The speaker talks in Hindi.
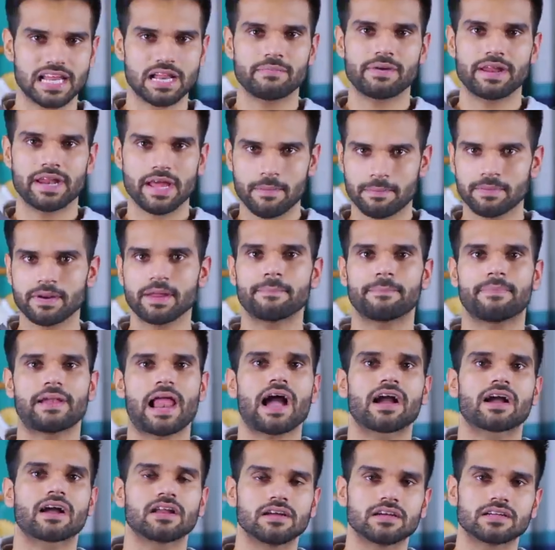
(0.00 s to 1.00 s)
लिए मैंने अपने
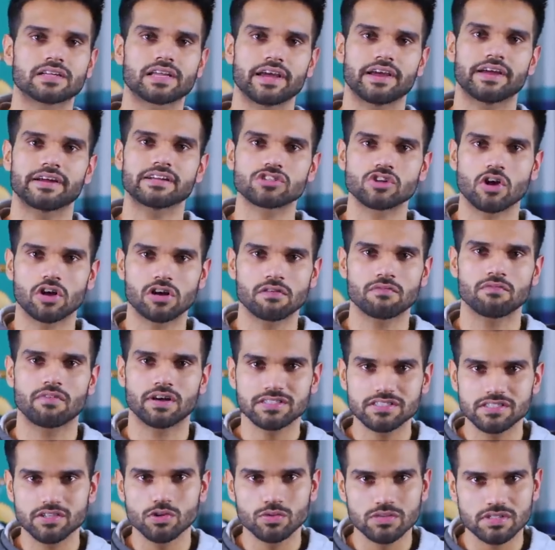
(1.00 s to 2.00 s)
ब्लैक कलर के एयर जॉर्डन
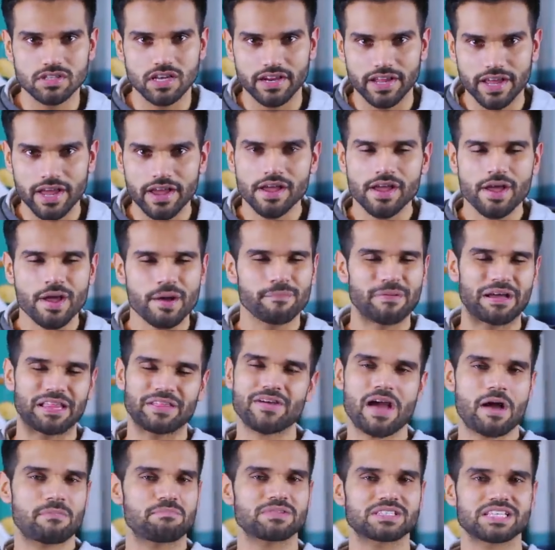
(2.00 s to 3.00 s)
वन यूज करें बाय द
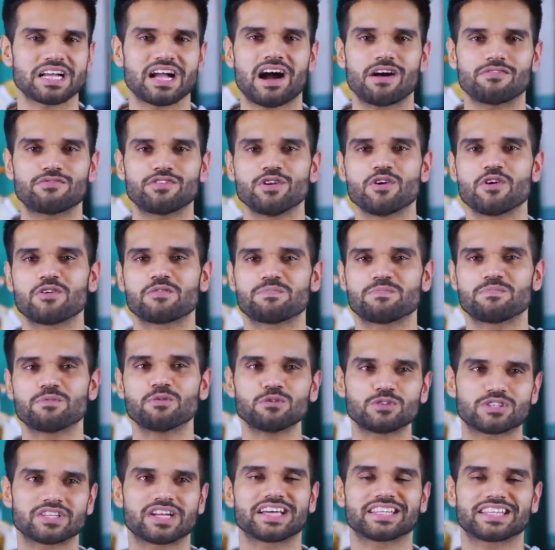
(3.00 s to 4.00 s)
वे आप में से काफी लोग
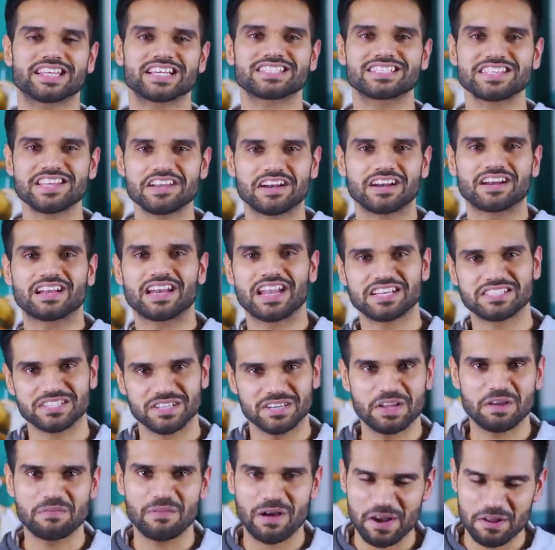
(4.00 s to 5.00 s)
पूछ रहे थे स्नीकर
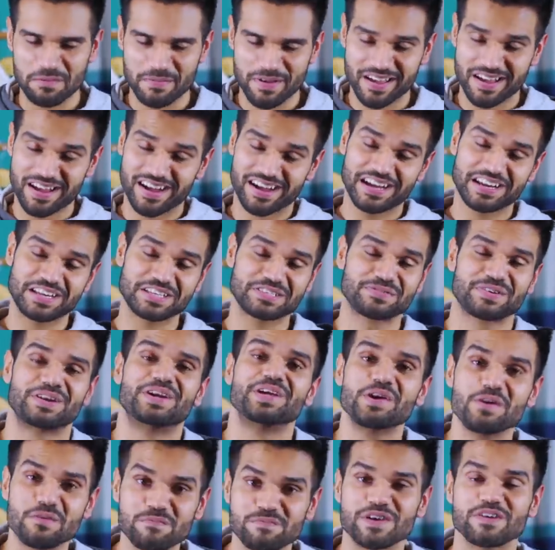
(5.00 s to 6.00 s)
कलेक्शन के बारे में अगर इस
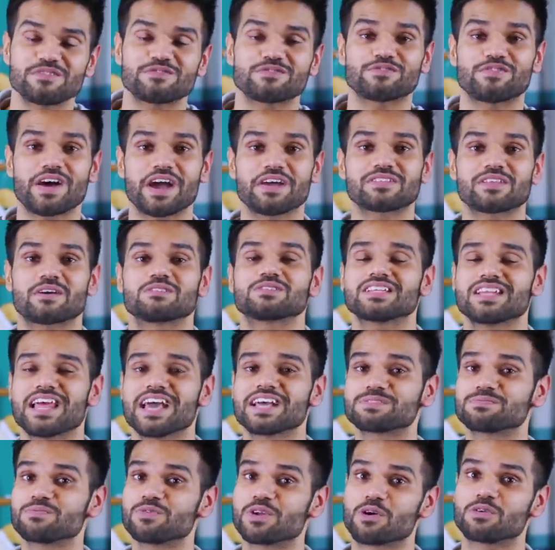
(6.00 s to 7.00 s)
वीडियो पे 5000
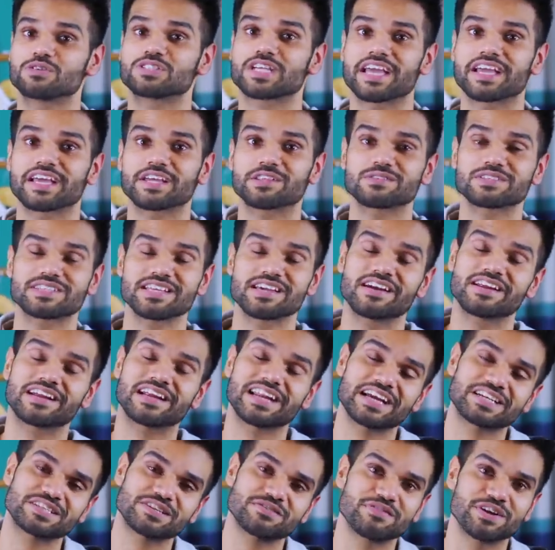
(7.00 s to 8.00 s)
लाइक्स पूरे हो जाएंगे तो स्नीकर
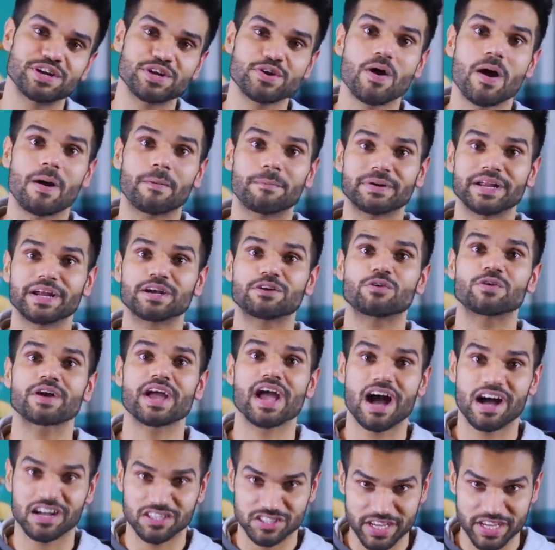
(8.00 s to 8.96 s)
कलेक्शन वीडियो अपडेट होकर आ